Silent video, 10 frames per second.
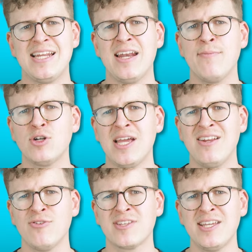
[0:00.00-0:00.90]
einer modernen
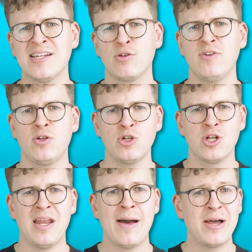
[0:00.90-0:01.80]
Industrienation wie
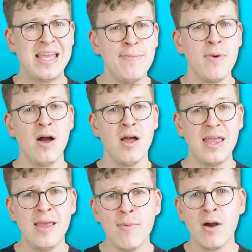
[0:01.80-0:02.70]
Deutschland aber immer,
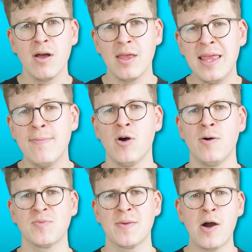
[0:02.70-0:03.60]
immer,
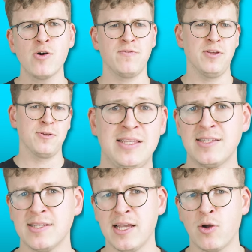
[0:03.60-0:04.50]
immer gebraucht wird. Das
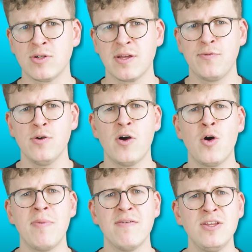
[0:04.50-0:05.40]
ist der Grund dafür,
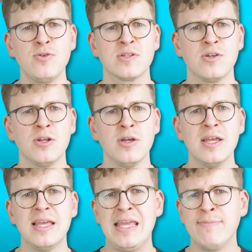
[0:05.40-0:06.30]
warum bei Wind und Sonne
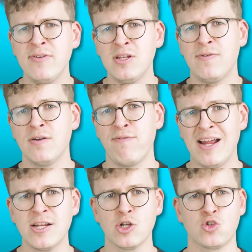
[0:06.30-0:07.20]
immer wieder von
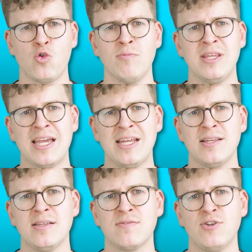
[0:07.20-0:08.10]
Flatterstrom die Rede
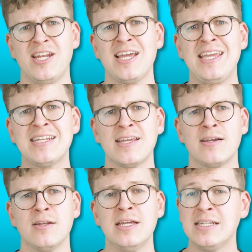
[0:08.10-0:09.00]
ist, von
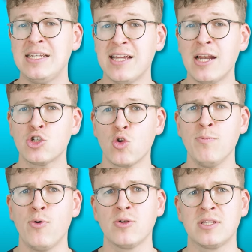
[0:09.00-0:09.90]
Energieträgern, die dann Strom
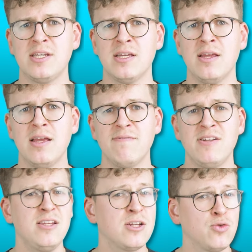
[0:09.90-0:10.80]
produzieren, wenn
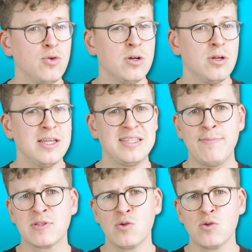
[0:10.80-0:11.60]
die Natur es eben